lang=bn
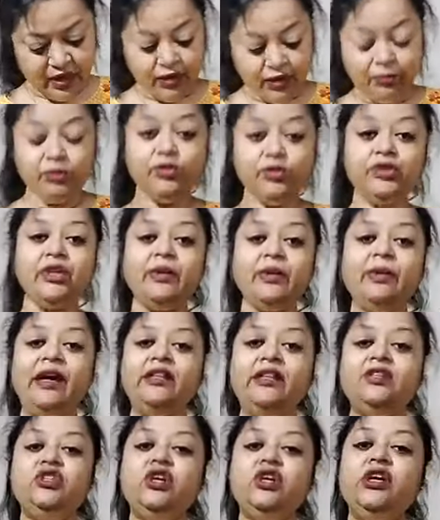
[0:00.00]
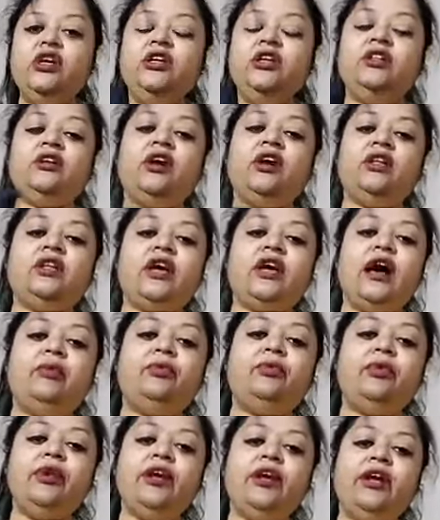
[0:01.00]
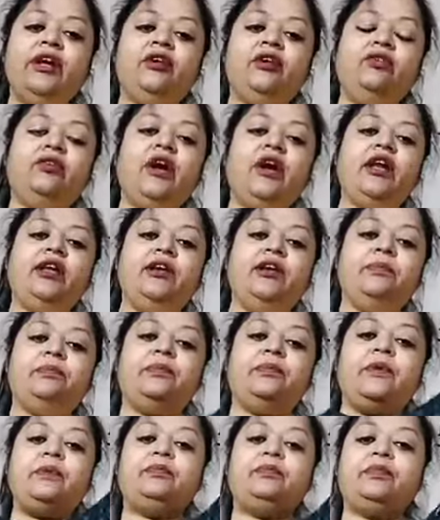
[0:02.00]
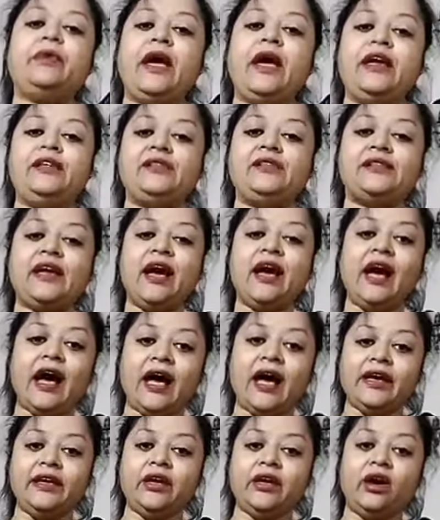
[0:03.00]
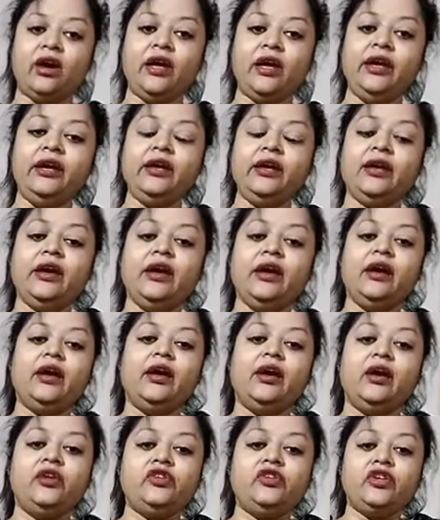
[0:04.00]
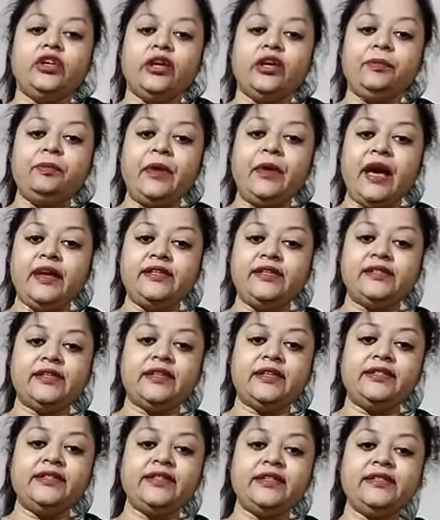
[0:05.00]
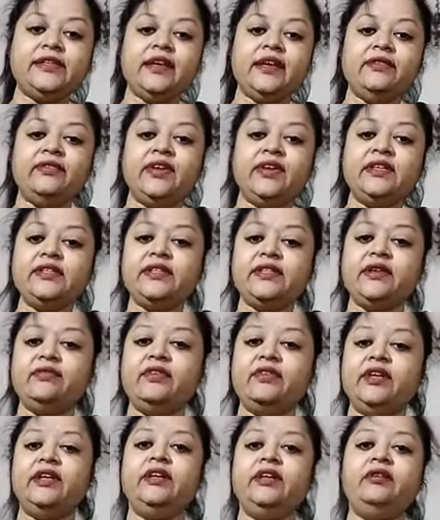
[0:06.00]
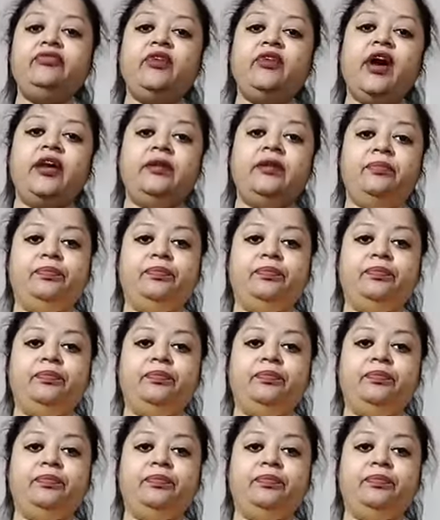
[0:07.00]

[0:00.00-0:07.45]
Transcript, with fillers: বুঝতে পারছো এই কাপড়ের একটুখানি প্রাইসটা হাই হয় জেনে প্রাইস যাচ্ছে সেভেন সেভেন্টি ফাইভ